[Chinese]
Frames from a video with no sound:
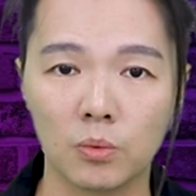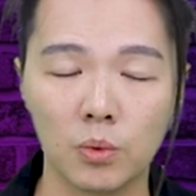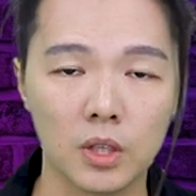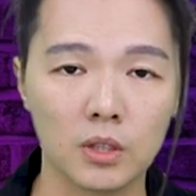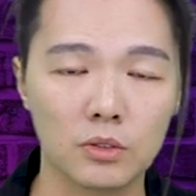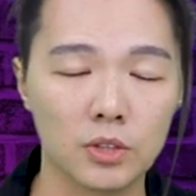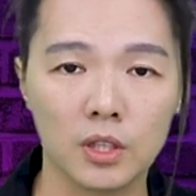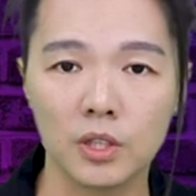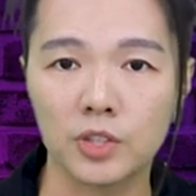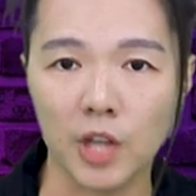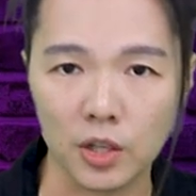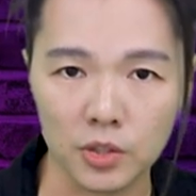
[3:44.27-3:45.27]
为了人的
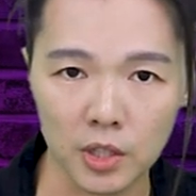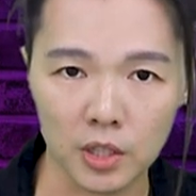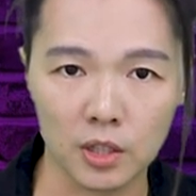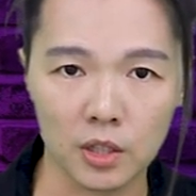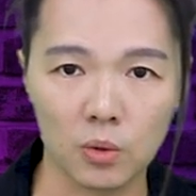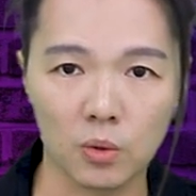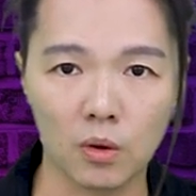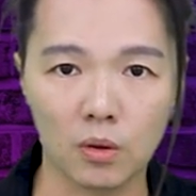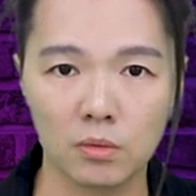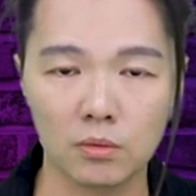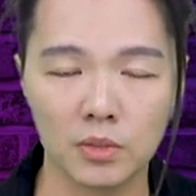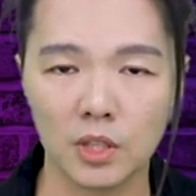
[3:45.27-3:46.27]
掌声而
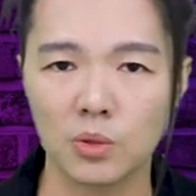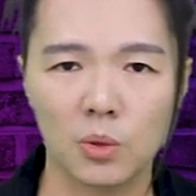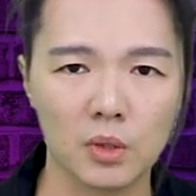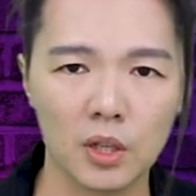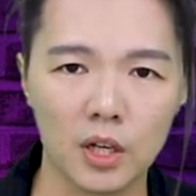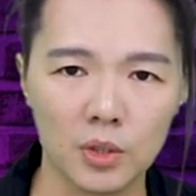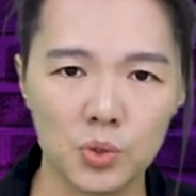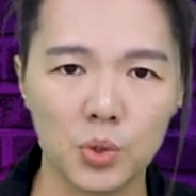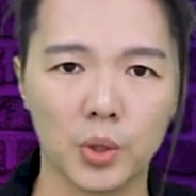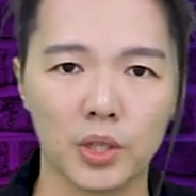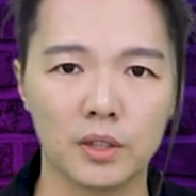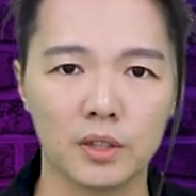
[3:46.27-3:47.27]
活，这样子活得很
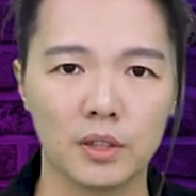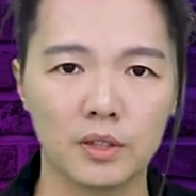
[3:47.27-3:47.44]
蠢，